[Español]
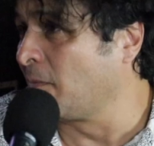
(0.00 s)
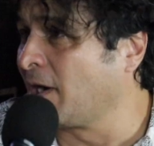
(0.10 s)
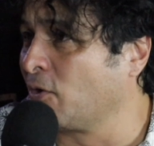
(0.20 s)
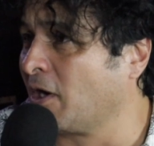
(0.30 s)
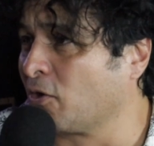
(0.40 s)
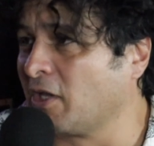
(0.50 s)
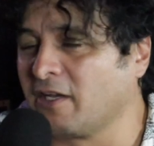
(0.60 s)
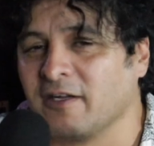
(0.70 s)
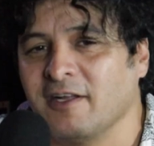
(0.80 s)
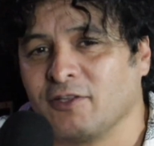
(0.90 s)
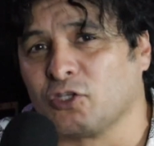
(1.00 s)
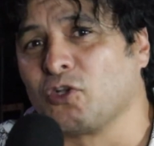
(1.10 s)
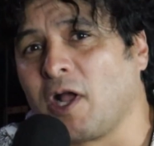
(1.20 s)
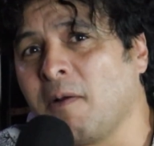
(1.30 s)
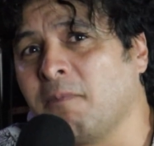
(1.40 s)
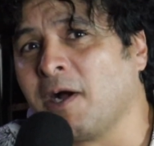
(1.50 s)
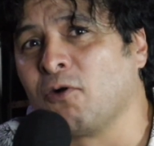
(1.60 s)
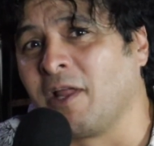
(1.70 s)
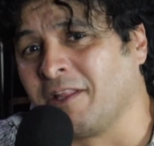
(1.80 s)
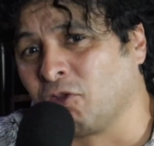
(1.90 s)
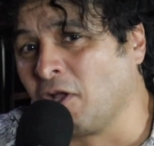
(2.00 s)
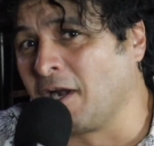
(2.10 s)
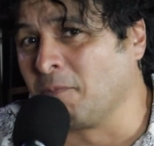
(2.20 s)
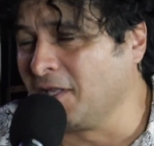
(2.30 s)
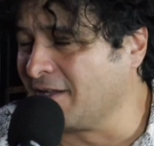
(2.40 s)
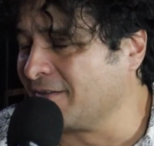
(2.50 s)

bajo en la rondalla. Entonces tocaba el bajo la de toda la vida,